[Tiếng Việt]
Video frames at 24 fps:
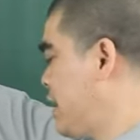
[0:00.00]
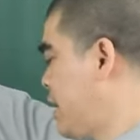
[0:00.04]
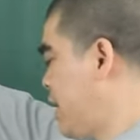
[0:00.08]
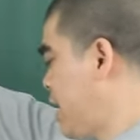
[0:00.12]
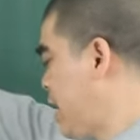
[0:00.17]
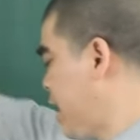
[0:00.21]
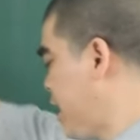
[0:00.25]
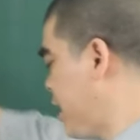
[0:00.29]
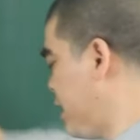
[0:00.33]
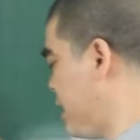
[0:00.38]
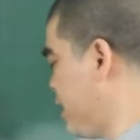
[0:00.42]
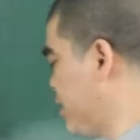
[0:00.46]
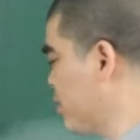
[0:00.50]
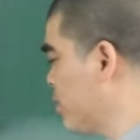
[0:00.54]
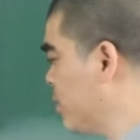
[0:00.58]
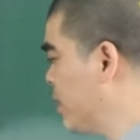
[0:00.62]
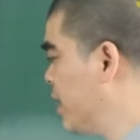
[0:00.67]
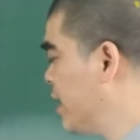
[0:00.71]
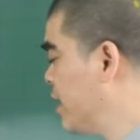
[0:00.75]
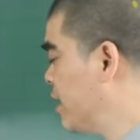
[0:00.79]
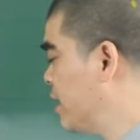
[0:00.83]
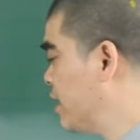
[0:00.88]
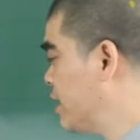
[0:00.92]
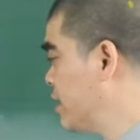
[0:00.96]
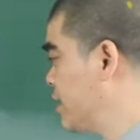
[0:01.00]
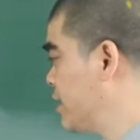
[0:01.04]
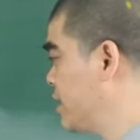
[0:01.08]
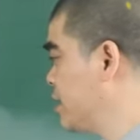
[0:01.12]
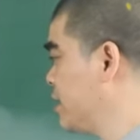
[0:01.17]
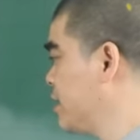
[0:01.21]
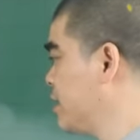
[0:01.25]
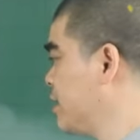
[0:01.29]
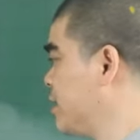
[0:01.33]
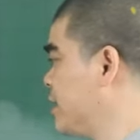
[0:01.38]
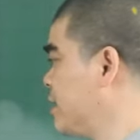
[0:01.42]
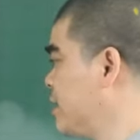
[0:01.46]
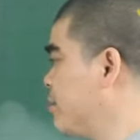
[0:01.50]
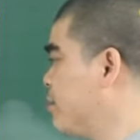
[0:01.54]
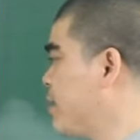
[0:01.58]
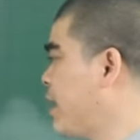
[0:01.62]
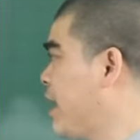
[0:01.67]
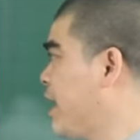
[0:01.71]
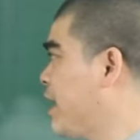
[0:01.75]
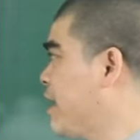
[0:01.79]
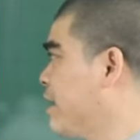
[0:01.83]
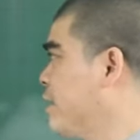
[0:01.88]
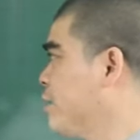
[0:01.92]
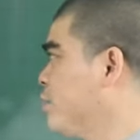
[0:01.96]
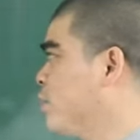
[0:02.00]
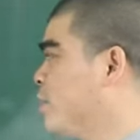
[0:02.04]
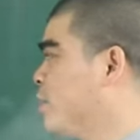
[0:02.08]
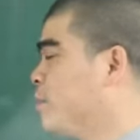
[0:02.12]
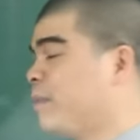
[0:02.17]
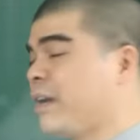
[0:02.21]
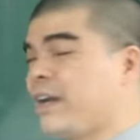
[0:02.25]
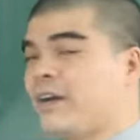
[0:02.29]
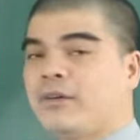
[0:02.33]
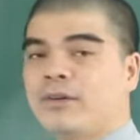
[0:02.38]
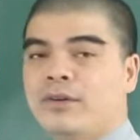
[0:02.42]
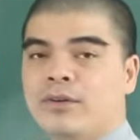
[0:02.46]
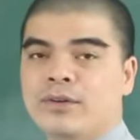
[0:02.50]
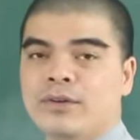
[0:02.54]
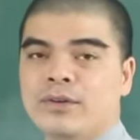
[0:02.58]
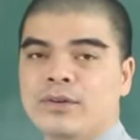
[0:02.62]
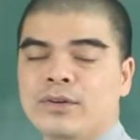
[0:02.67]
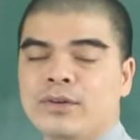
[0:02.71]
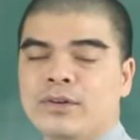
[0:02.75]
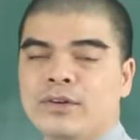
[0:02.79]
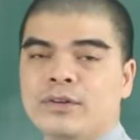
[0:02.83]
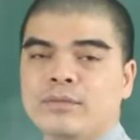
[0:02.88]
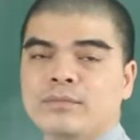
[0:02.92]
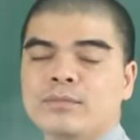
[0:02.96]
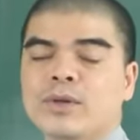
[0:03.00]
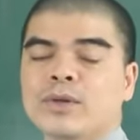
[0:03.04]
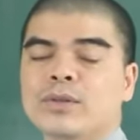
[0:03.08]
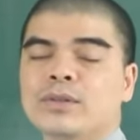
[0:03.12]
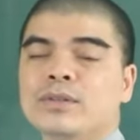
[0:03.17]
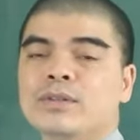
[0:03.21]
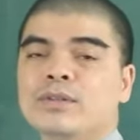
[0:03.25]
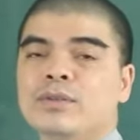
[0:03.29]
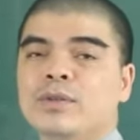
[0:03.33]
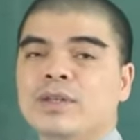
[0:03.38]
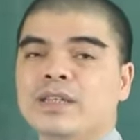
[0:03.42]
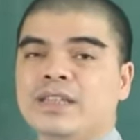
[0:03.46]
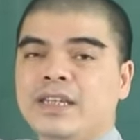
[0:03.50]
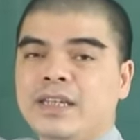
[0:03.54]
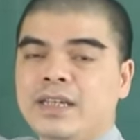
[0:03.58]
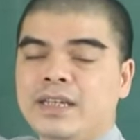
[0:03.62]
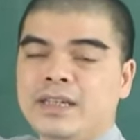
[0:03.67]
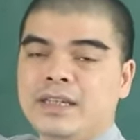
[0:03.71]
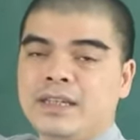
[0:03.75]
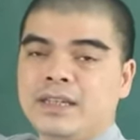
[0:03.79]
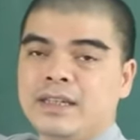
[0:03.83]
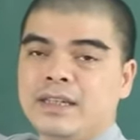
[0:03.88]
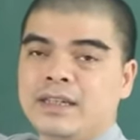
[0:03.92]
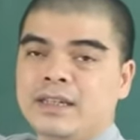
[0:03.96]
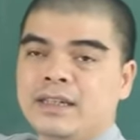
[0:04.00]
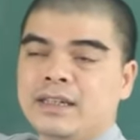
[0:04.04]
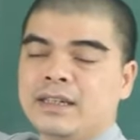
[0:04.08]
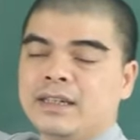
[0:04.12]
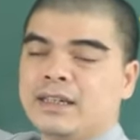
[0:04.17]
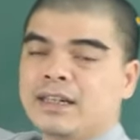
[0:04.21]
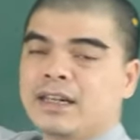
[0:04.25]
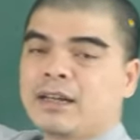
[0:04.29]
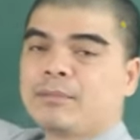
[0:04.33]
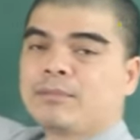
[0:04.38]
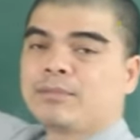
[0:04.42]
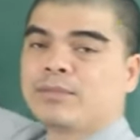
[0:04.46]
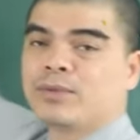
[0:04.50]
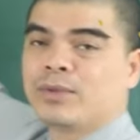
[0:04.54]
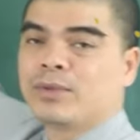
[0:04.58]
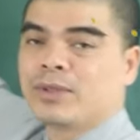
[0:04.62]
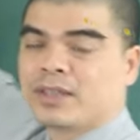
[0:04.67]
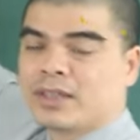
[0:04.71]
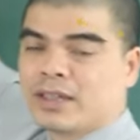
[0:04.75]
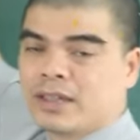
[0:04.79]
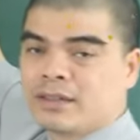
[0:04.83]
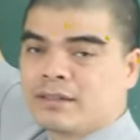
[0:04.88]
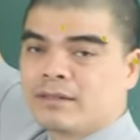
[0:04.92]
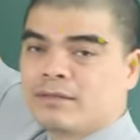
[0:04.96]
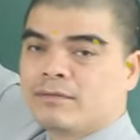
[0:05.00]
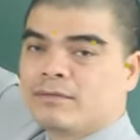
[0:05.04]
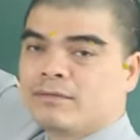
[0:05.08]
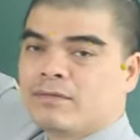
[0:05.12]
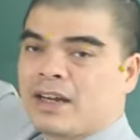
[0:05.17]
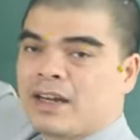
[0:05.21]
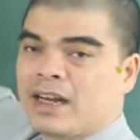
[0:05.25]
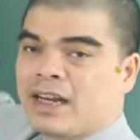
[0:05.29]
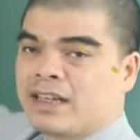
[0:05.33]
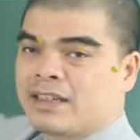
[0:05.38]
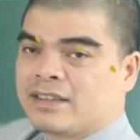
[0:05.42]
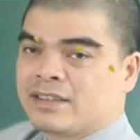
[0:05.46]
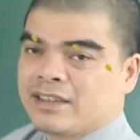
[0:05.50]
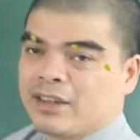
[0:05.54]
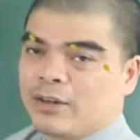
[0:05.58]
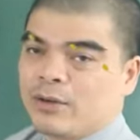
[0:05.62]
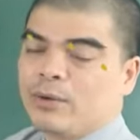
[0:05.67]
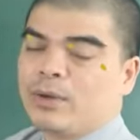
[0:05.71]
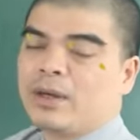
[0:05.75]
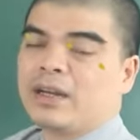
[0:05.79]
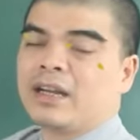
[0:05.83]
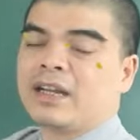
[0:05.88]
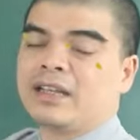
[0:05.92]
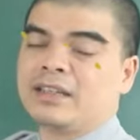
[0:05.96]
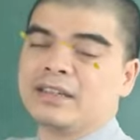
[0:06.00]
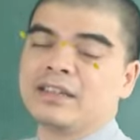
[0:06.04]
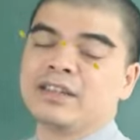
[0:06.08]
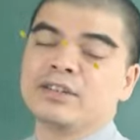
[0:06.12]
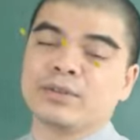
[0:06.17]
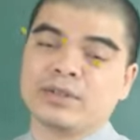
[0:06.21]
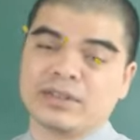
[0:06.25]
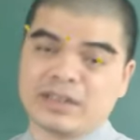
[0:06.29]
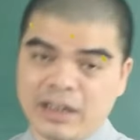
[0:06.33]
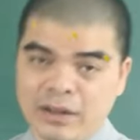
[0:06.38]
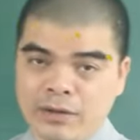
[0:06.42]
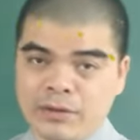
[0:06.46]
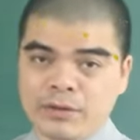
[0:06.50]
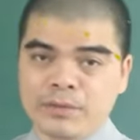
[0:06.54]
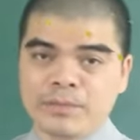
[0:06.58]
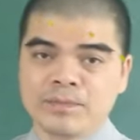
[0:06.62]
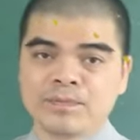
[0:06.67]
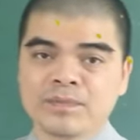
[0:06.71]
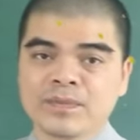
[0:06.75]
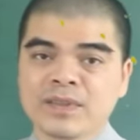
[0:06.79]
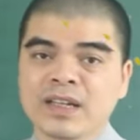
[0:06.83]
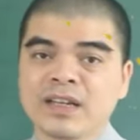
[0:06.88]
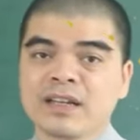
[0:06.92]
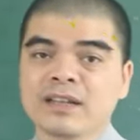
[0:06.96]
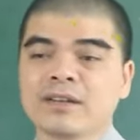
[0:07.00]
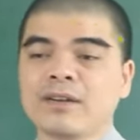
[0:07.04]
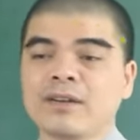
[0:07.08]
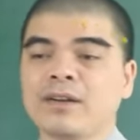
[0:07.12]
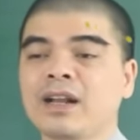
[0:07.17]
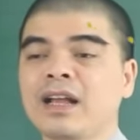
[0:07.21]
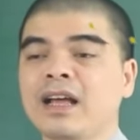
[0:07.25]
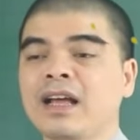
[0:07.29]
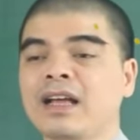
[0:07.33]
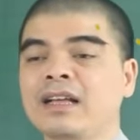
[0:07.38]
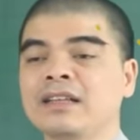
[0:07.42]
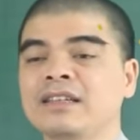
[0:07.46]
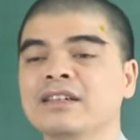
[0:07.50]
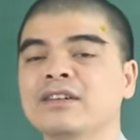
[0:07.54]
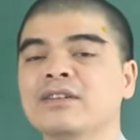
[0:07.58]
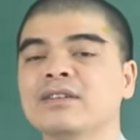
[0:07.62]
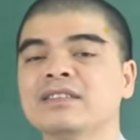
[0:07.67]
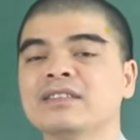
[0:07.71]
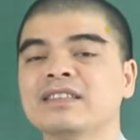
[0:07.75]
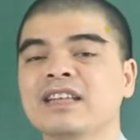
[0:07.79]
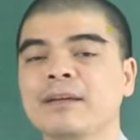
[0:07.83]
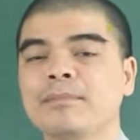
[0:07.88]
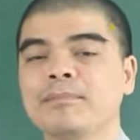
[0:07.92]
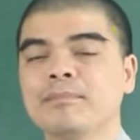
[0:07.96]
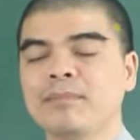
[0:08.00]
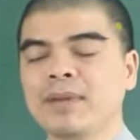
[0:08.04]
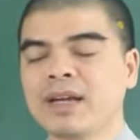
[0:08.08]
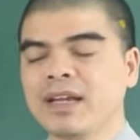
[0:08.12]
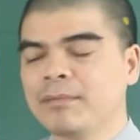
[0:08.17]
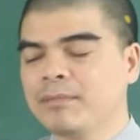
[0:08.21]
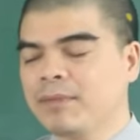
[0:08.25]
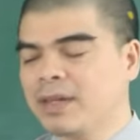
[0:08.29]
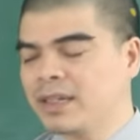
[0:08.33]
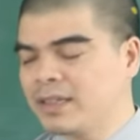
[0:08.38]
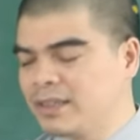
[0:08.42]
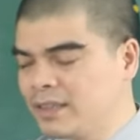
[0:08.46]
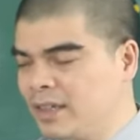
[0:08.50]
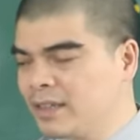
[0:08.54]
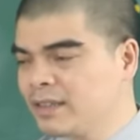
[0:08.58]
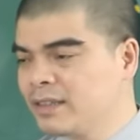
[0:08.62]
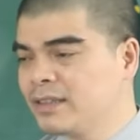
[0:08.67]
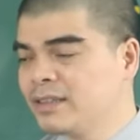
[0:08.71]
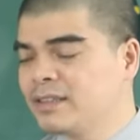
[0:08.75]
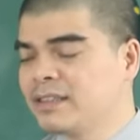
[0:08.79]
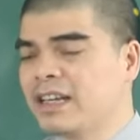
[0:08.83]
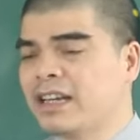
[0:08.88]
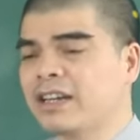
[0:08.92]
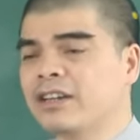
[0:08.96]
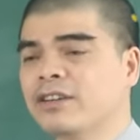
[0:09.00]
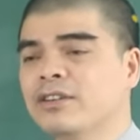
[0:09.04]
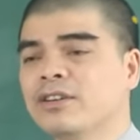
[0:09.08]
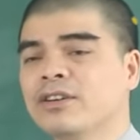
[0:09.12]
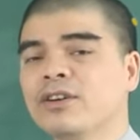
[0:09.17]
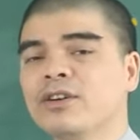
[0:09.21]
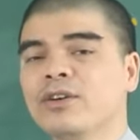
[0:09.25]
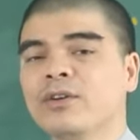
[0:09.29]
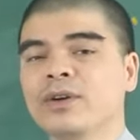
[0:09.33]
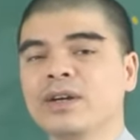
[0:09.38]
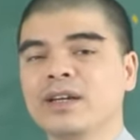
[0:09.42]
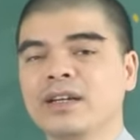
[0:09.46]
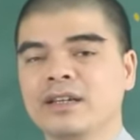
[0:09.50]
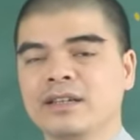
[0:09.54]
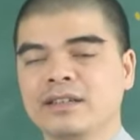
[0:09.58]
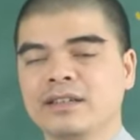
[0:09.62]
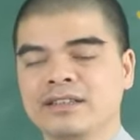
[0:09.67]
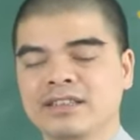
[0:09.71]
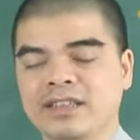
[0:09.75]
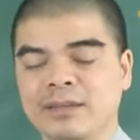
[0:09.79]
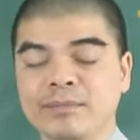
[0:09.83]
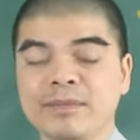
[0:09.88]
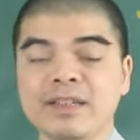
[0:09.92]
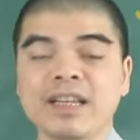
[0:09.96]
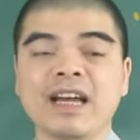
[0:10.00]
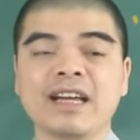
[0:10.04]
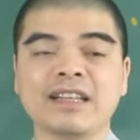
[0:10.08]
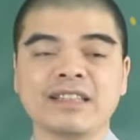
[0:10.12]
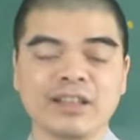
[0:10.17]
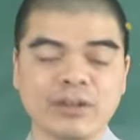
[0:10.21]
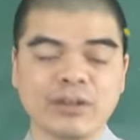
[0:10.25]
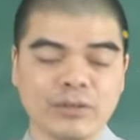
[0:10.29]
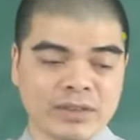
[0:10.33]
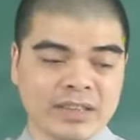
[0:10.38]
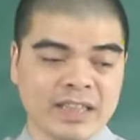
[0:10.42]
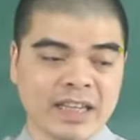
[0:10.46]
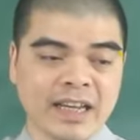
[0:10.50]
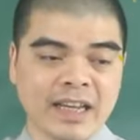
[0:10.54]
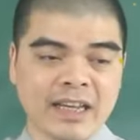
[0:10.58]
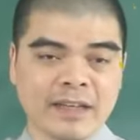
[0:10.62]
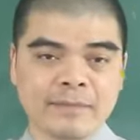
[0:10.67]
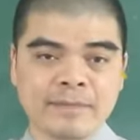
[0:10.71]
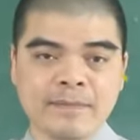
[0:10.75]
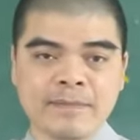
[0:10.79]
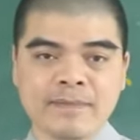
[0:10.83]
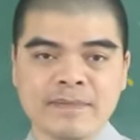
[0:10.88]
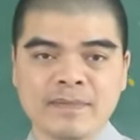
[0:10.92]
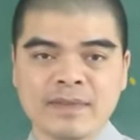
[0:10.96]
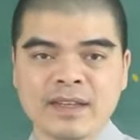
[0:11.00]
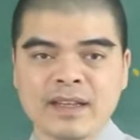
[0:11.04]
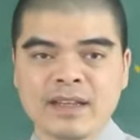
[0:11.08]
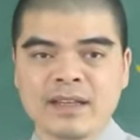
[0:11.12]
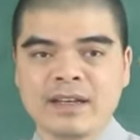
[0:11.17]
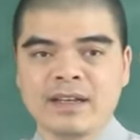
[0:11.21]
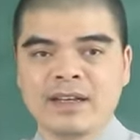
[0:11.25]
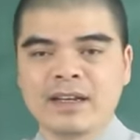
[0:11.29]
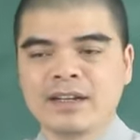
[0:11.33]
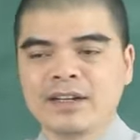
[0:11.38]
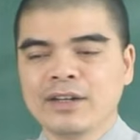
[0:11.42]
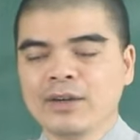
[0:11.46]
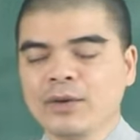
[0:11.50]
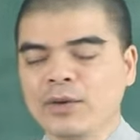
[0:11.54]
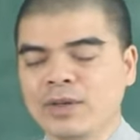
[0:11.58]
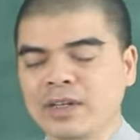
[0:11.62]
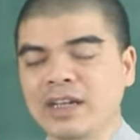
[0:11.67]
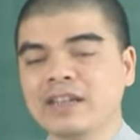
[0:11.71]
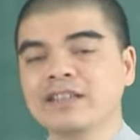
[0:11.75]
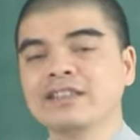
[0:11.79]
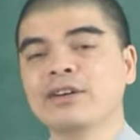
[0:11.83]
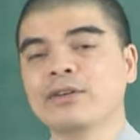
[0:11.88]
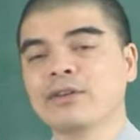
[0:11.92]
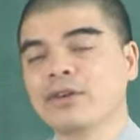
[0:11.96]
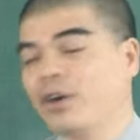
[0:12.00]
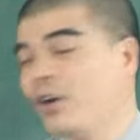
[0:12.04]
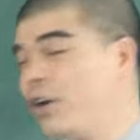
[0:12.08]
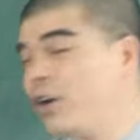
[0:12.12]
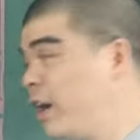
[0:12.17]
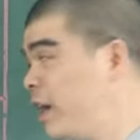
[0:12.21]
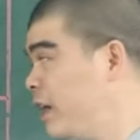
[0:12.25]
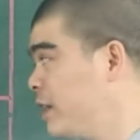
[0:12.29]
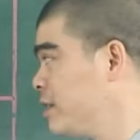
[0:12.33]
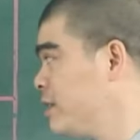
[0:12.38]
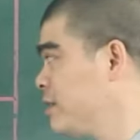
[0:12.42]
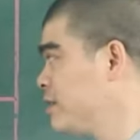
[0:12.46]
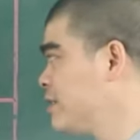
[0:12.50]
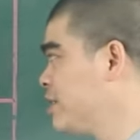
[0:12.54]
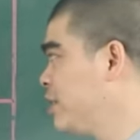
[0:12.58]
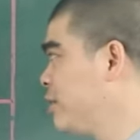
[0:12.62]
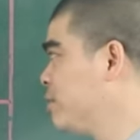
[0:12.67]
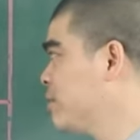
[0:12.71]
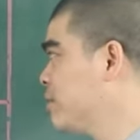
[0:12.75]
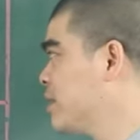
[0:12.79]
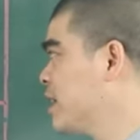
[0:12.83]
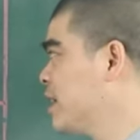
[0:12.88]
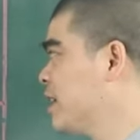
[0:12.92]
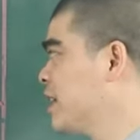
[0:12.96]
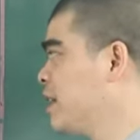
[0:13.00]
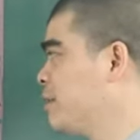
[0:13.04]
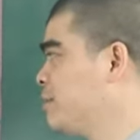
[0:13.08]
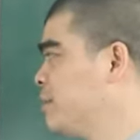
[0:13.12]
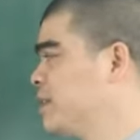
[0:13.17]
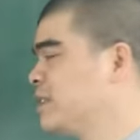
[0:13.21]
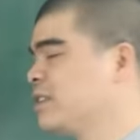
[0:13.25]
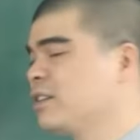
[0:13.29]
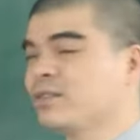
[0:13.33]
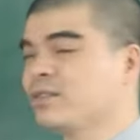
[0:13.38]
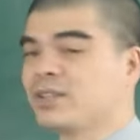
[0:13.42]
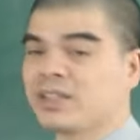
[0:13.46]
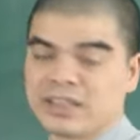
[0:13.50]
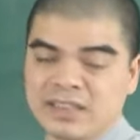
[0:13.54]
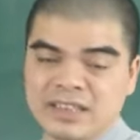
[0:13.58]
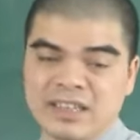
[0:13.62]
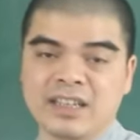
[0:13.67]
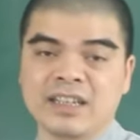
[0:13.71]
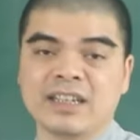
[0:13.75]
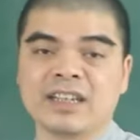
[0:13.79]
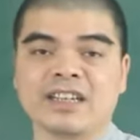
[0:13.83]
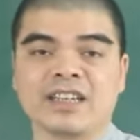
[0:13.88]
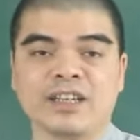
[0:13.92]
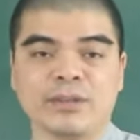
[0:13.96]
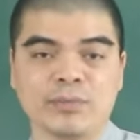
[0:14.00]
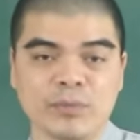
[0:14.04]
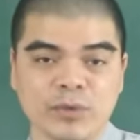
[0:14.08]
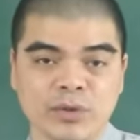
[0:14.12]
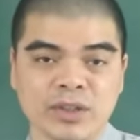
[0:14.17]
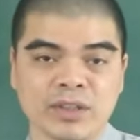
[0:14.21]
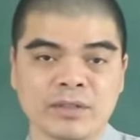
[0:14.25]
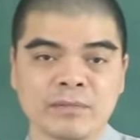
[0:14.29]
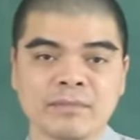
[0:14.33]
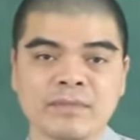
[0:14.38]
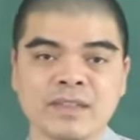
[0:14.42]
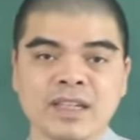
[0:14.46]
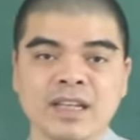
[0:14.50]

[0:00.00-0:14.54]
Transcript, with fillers: hai tuổi hợi, ba tuổi mão, bốn tuổi tỵ, năm tuổi thân và sáu là những người tuổi dậu. Đó là những con giáp may mắn nhất dễ có cơ hội sắm nhà tậu xe, ờ, đổi đời giàu có trong cái ngày 16 tháng riêng ngày kỷ mùi.